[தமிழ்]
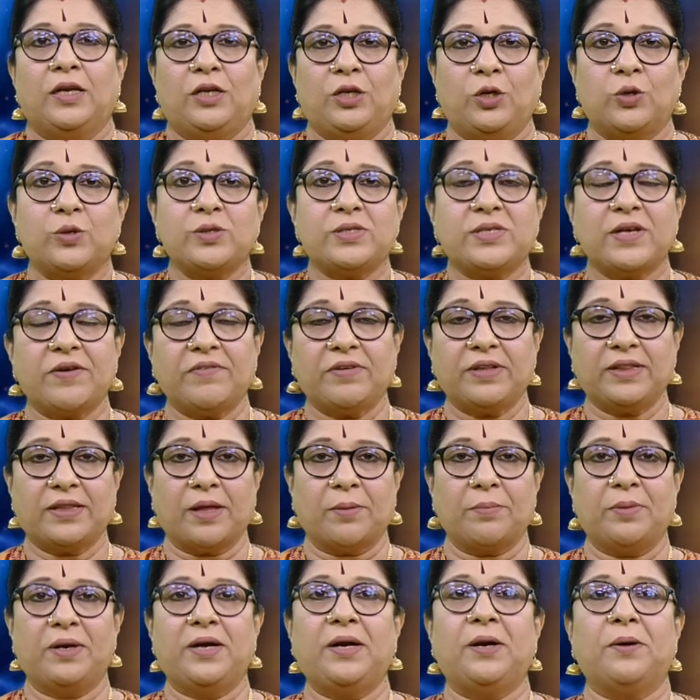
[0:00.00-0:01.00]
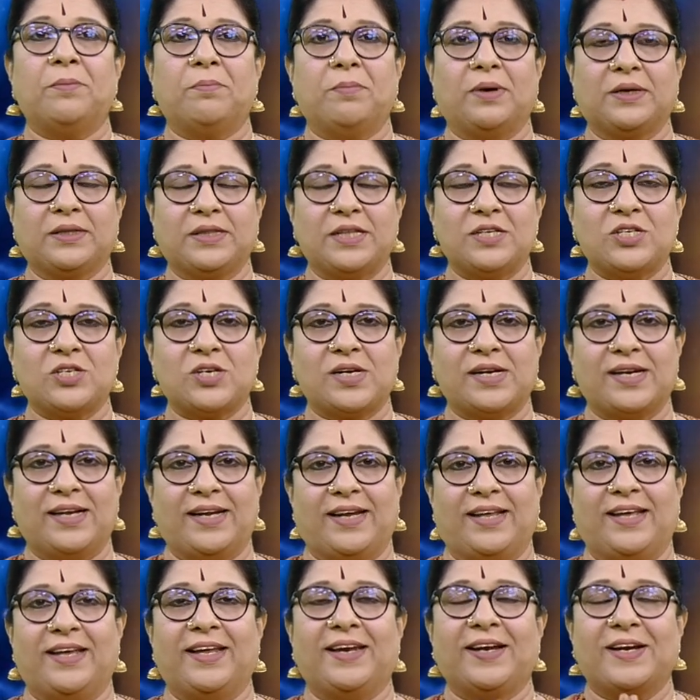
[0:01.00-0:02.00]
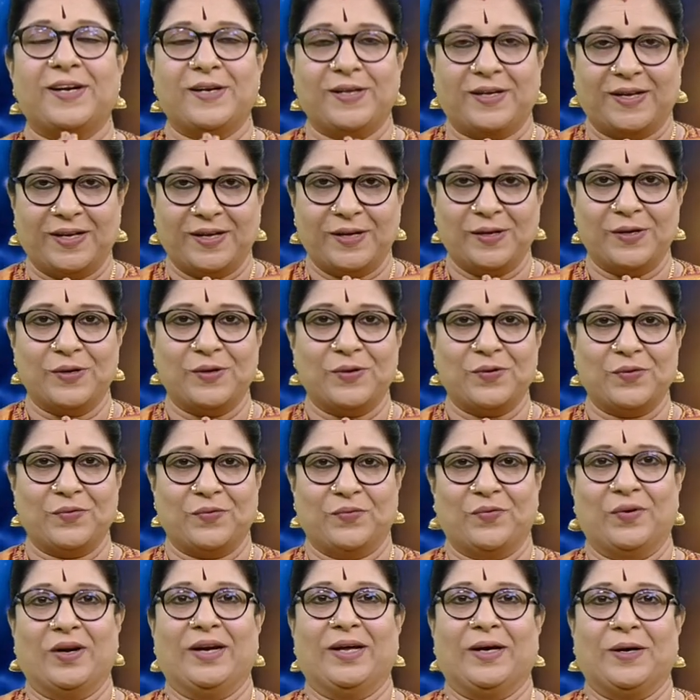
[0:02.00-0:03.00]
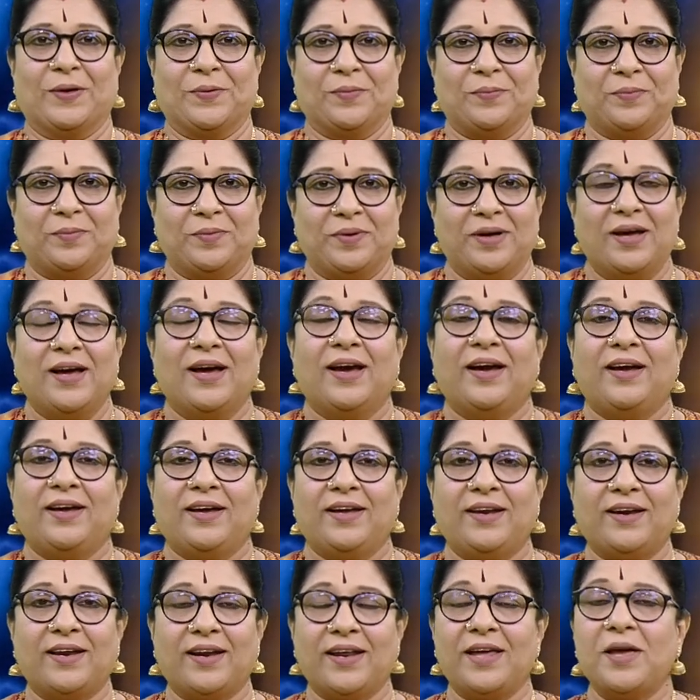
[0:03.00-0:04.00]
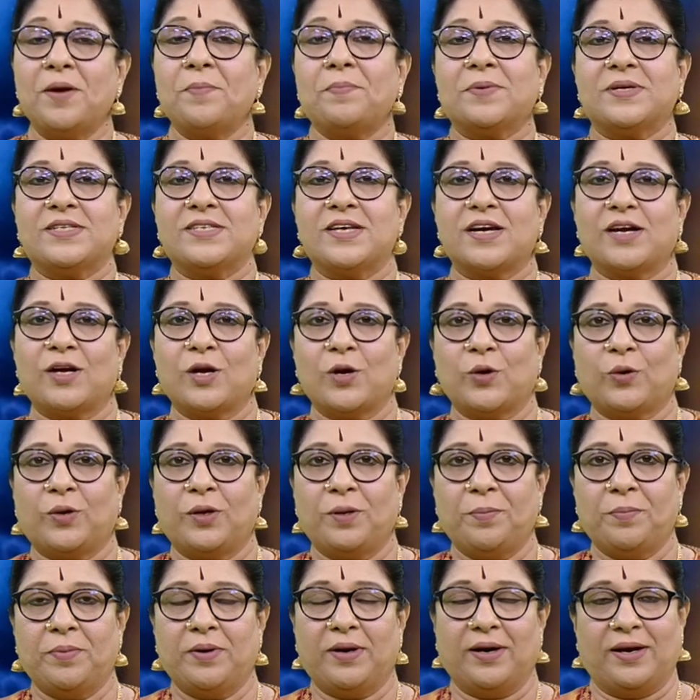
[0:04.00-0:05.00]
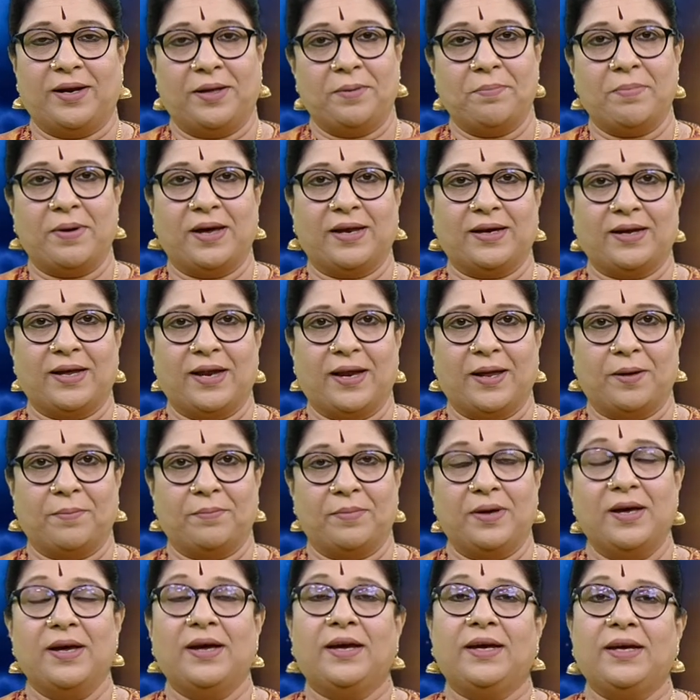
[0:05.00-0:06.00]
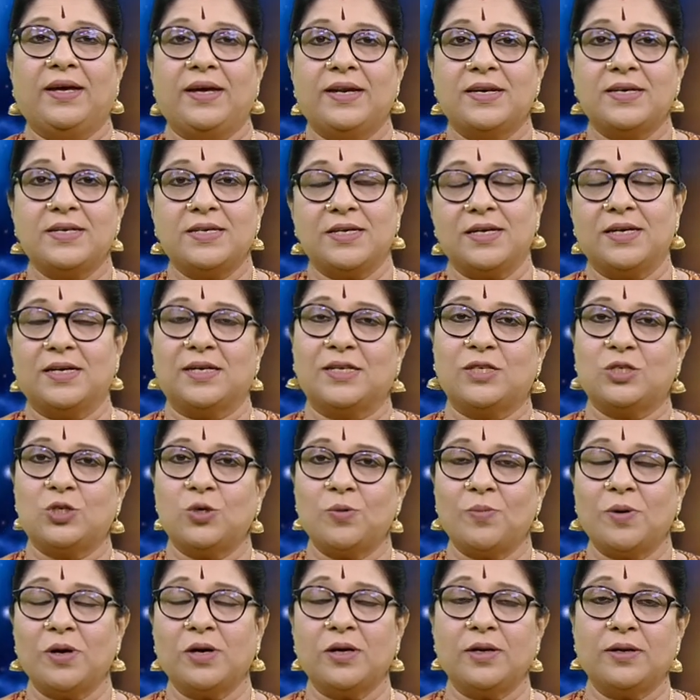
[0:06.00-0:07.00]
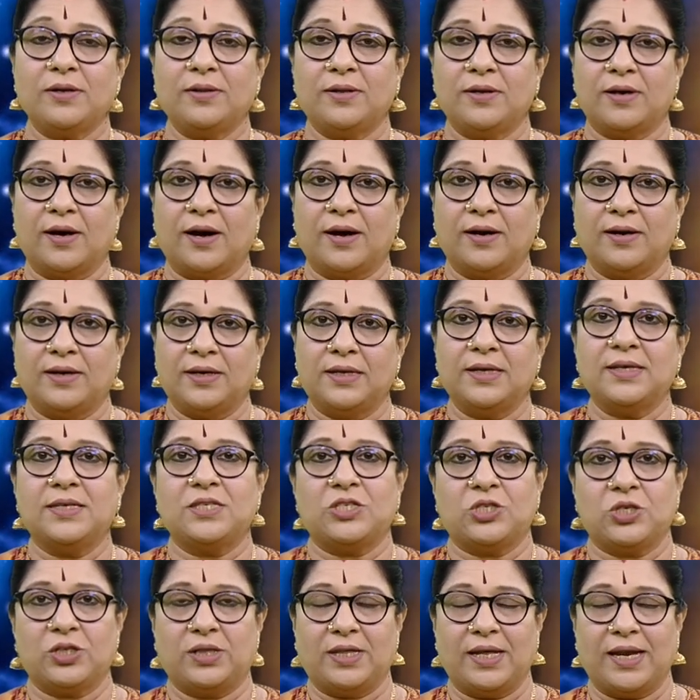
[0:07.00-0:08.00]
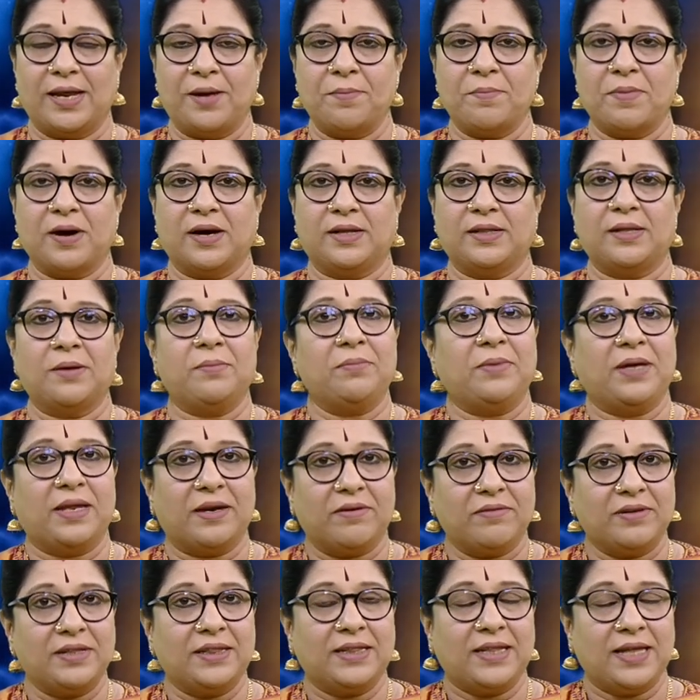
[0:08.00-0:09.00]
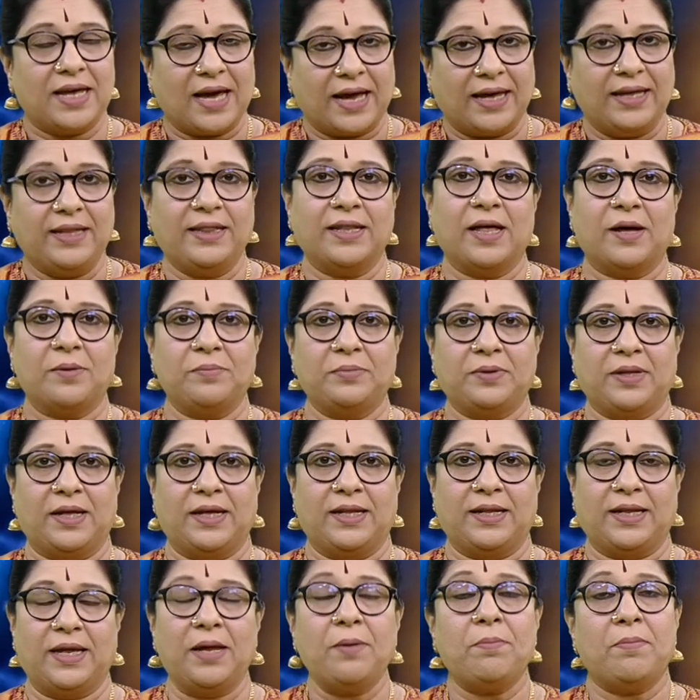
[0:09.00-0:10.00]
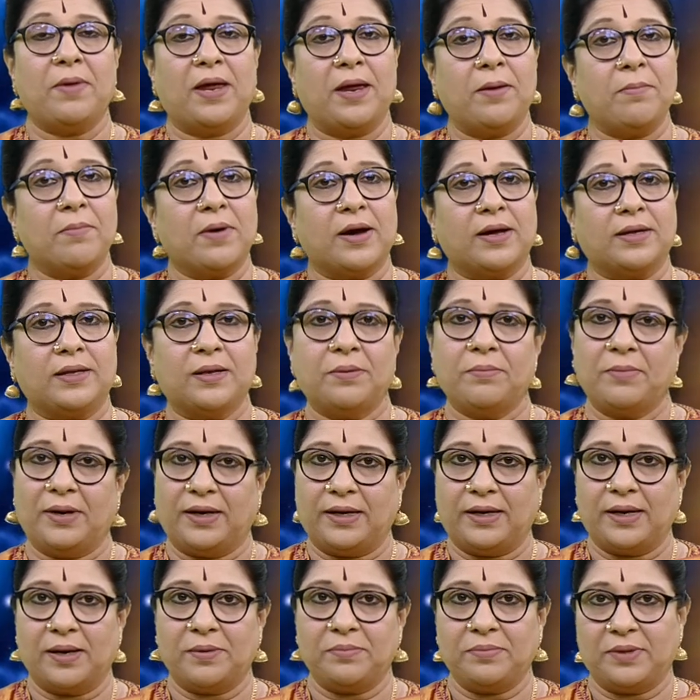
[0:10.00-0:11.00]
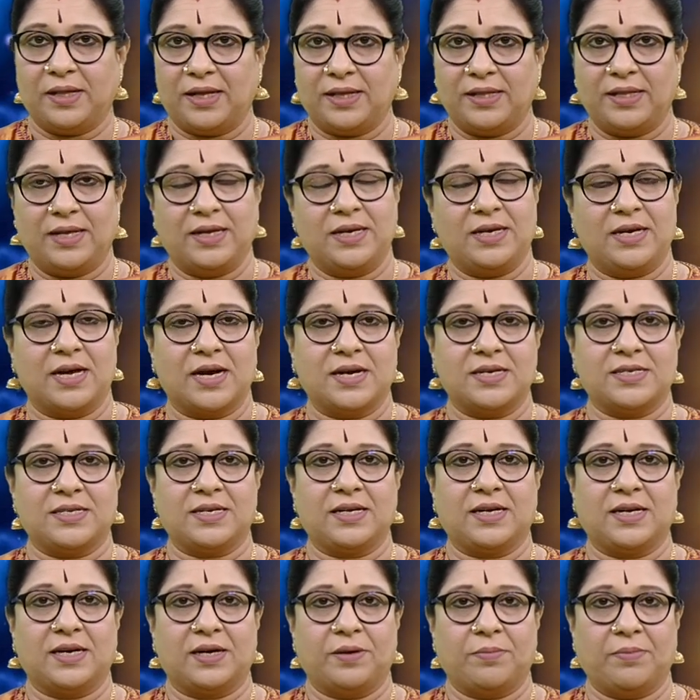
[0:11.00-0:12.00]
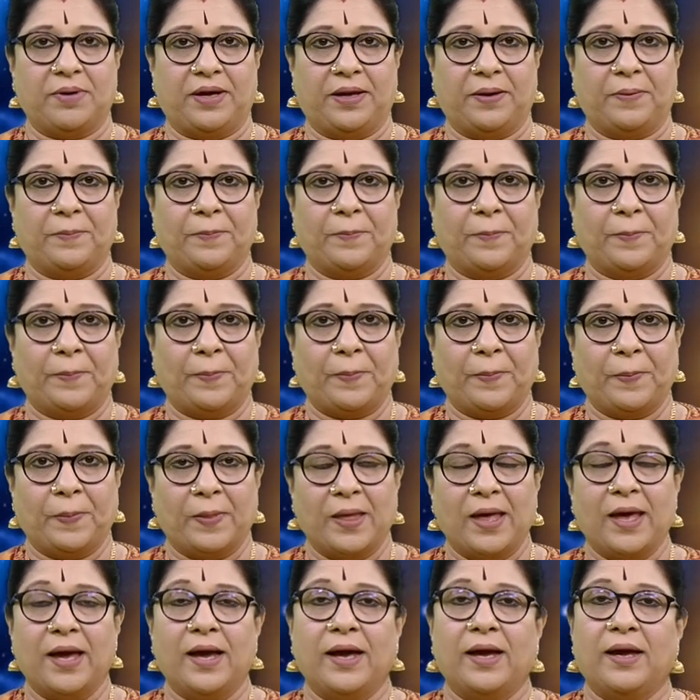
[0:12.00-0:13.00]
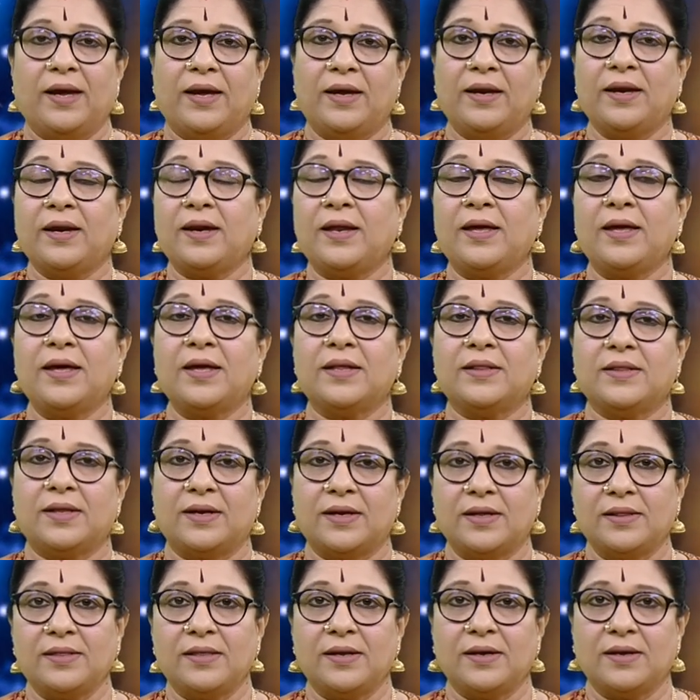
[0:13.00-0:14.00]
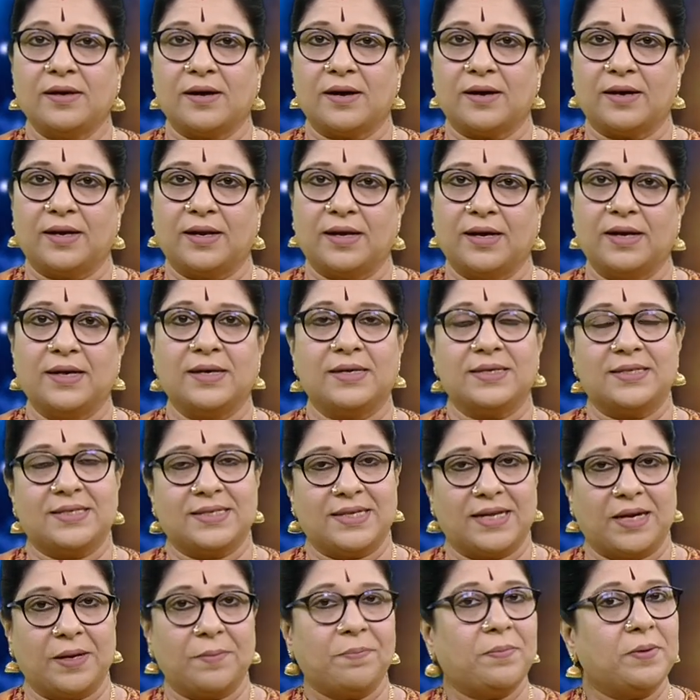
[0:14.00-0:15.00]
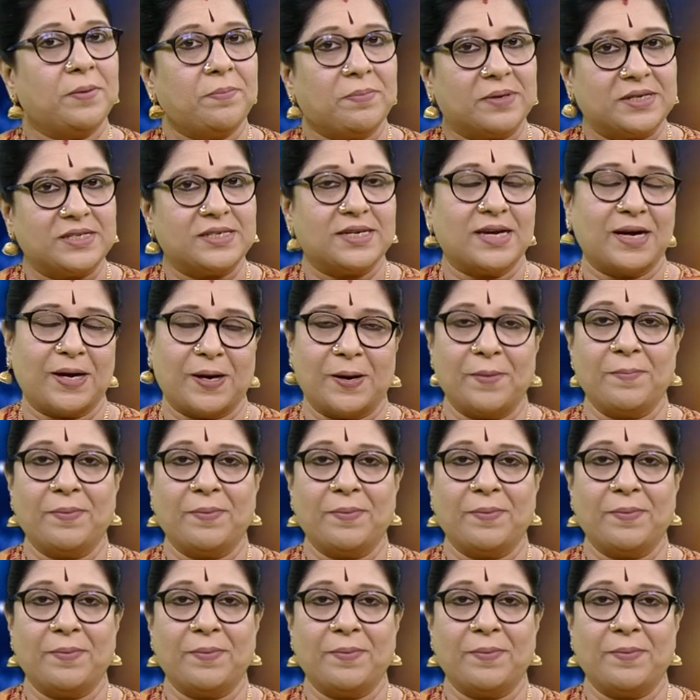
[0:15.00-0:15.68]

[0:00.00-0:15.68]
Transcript: நியூஸ் செவன் தமிழ் பக்தி சேனல் நேயர்களுக்கு வணக்கம் இன்றைய பஞ்சாங்க குறிப்புகளை பார்க்கலாம் இன்று சுபகிருத்து ஆண்டு சித்திரை மாதம் இருபத்தி ஐந்தாம் தேதி மே மாதம் எட்டாம் தேதி ஞாயிற்றுக்கிழமை இன்றைய தினத்திற்கான சிறப்பு பஞ்சாங்க